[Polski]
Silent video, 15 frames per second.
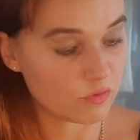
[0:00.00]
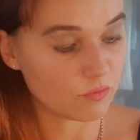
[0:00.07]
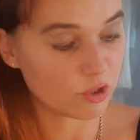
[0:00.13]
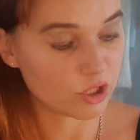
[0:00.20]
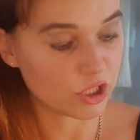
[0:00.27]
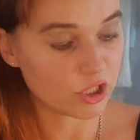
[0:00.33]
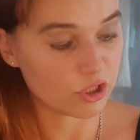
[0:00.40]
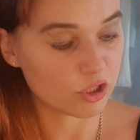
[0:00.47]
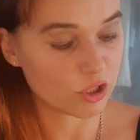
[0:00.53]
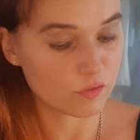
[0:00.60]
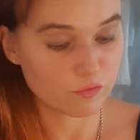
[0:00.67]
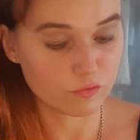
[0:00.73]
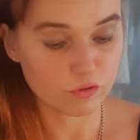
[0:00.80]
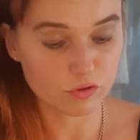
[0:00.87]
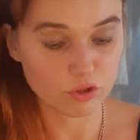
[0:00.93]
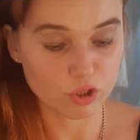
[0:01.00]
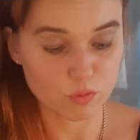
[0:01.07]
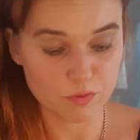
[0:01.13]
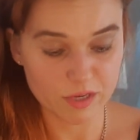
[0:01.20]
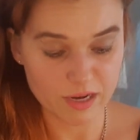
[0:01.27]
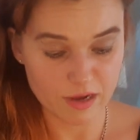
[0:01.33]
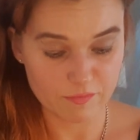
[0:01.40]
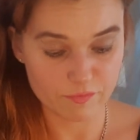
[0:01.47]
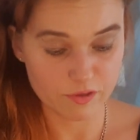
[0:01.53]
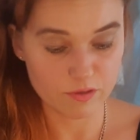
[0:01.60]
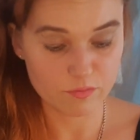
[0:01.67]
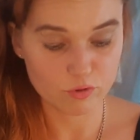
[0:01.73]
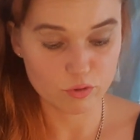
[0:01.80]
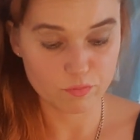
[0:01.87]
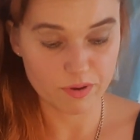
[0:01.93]
możecie też fundnąć mi kawę,
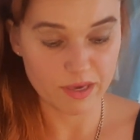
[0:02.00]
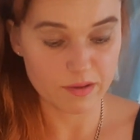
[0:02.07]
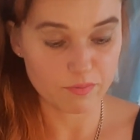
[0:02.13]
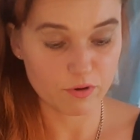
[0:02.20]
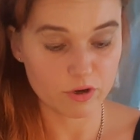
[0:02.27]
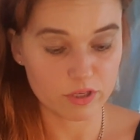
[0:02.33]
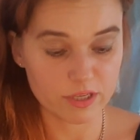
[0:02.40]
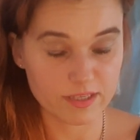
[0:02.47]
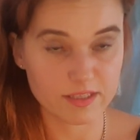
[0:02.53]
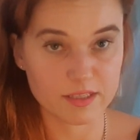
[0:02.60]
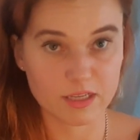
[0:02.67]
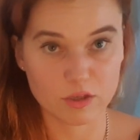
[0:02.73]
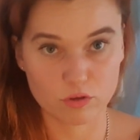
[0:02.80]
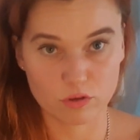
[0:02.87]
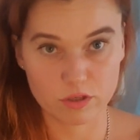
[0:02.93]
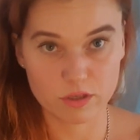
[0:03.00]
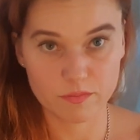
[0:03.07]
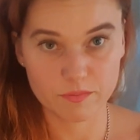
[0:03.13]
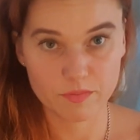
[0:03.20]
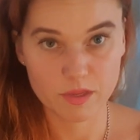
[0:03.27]
mój PayPal jest na dole,